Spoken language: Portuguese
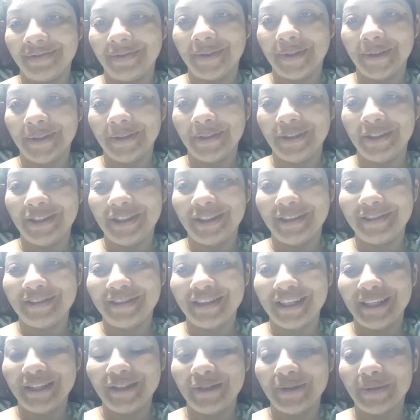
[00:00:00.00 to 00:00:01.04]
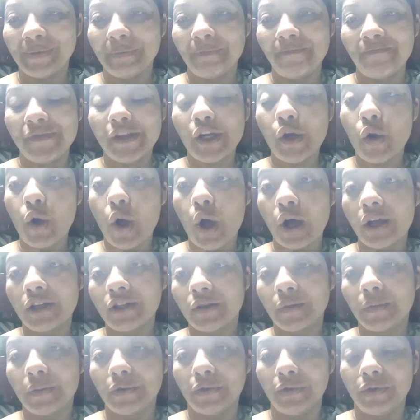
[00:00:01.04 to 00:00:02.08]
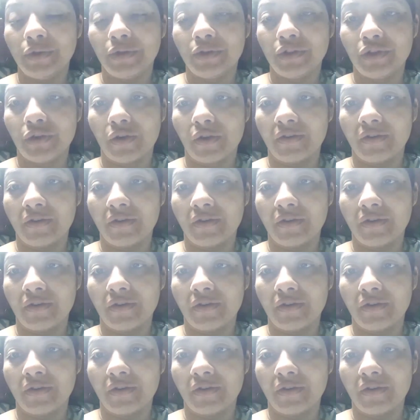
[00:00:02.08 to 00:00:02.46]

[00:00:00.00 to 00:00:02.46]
Todo dia vídeo. E eu gosto muito de